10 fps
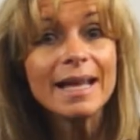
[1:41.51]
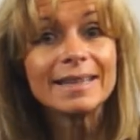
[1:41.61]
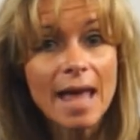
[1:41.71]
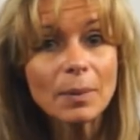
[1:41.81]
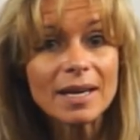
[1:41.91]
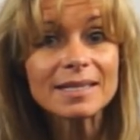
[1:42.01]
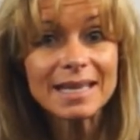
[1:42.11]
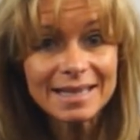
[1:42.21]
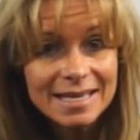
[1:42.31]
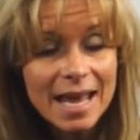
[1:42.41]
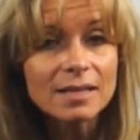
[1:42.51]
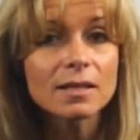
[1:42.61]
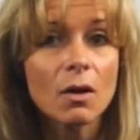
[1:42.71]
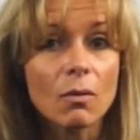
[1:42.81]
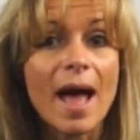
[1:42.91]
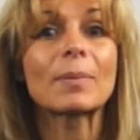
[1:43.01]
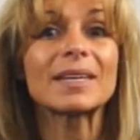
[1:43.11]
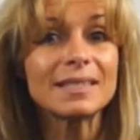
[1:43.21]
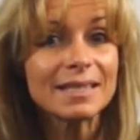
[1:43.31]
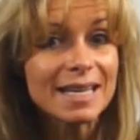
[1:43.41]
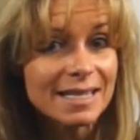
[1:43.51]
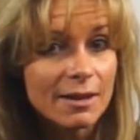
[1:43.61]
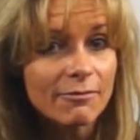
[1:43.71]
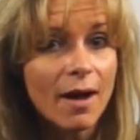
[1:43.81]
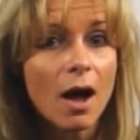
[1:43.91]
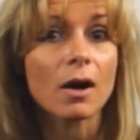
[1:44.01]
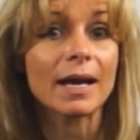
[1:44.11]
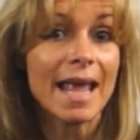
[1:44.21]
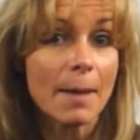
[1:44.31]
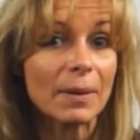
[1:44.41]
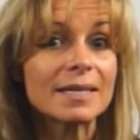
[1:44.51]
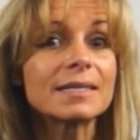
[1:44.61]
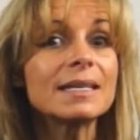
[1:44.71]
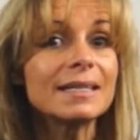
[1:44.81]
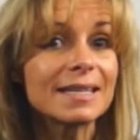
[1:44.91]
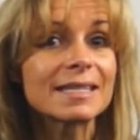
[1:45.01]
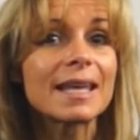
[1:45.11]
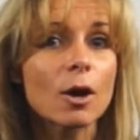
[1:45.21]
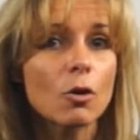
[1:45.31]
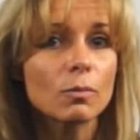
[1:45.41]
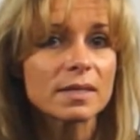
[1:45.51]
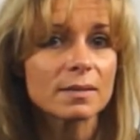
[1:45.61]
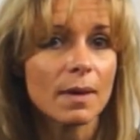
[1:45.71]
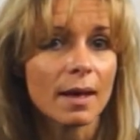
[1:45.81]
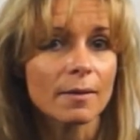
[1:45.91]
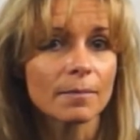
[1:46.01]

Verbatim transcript: d'apprécier tes actions, apprécier tes efforts et apprécier tes accomplissements.